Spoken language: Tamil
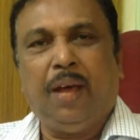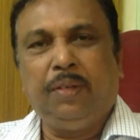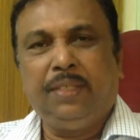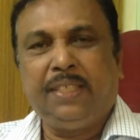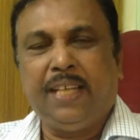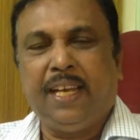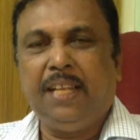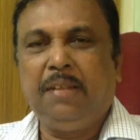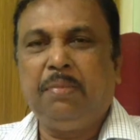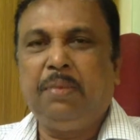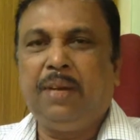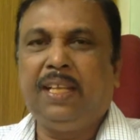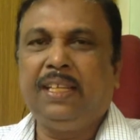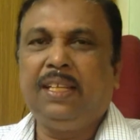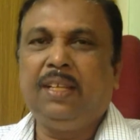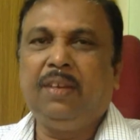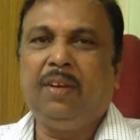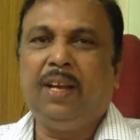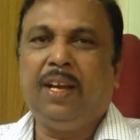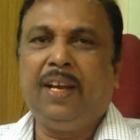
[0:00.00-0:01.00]

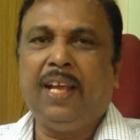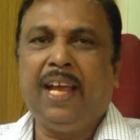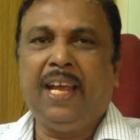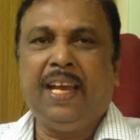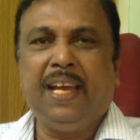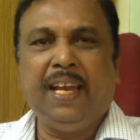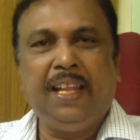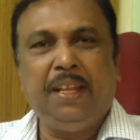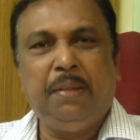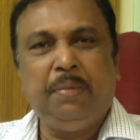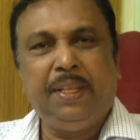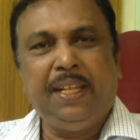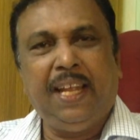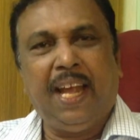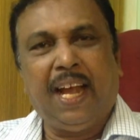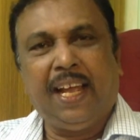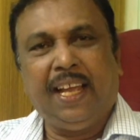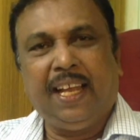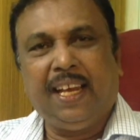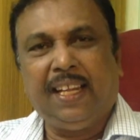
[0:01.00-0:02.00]
உச்சநீதிமன்றத்தினுடைய
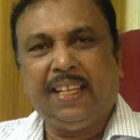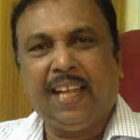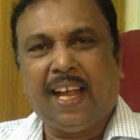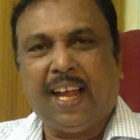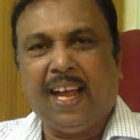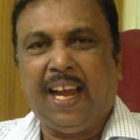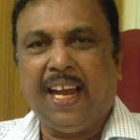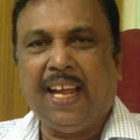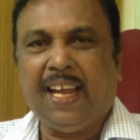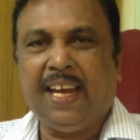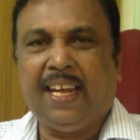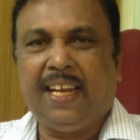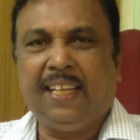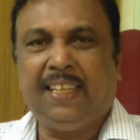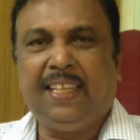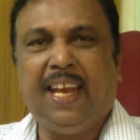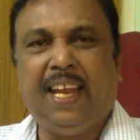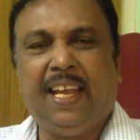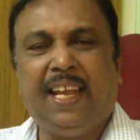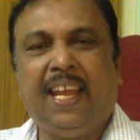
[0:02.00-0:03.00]
நீதிபதியாக இருந்த
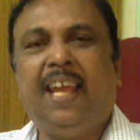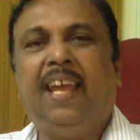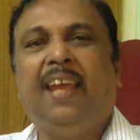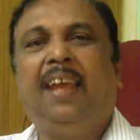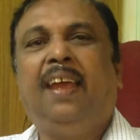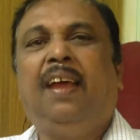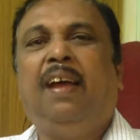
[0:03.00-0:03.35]
காலகட்டத்திலேயே